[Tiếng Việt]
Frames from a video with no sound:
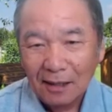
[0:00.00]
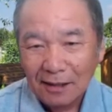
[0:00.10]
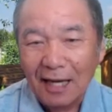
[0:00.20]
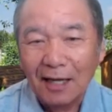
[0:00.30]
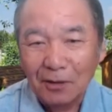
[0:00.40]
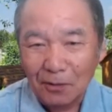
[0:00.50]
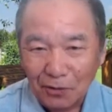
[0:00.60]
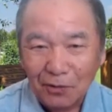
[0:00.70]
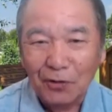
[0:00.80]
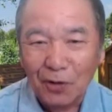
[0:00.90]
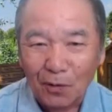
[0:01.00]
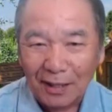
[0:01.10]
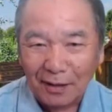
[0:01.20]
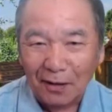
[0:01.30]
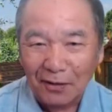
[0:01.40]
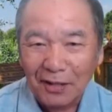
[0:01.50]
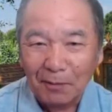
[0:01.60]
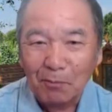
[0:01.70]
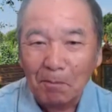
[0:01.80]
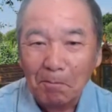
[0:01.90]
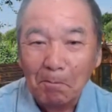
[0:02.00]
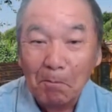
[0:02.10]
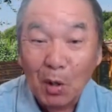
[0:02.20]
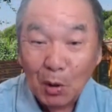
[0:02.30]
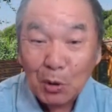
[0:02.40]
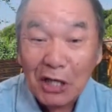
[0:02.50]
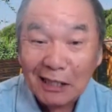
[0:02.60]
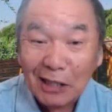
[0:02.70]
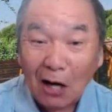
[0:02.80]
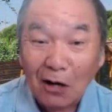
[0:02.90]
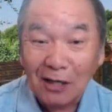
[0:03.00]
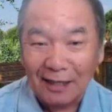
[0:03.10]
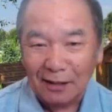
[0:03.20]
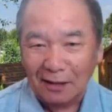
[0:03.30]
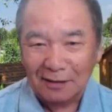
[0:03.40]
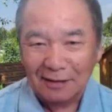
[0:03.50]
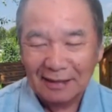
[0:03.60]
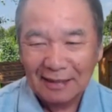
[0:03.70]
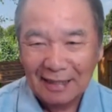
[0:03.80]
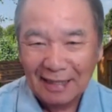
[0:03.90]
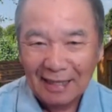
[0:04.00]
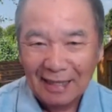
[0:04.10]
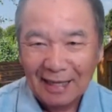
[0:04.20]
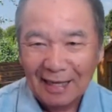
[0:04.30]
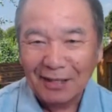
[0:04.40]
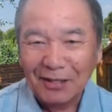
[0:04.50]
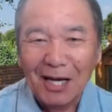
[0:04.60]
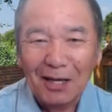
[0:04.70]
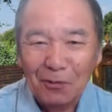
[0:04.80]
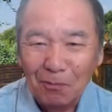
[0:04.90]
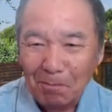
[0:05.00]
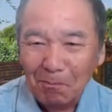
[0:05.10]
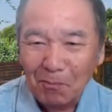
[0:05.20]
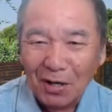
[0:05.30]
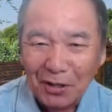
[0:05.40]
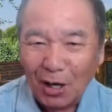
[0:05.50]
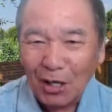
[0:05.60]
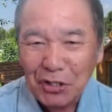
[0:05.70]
yên dùng lên đời yên mua lúc xe tờ lên đời ở thế này mua cho